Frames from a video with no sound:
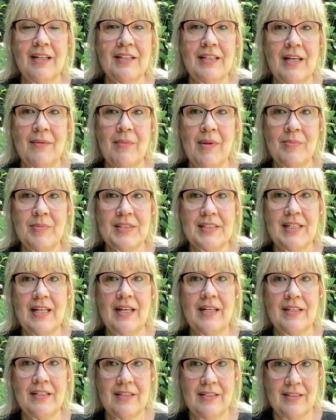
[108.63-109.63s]

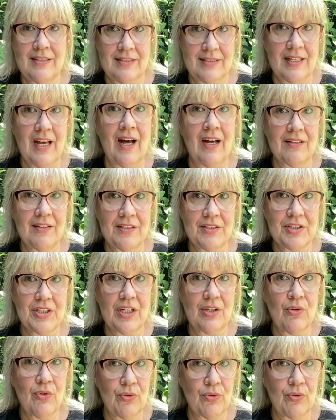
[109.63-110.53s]
yememize e, sağlayacak.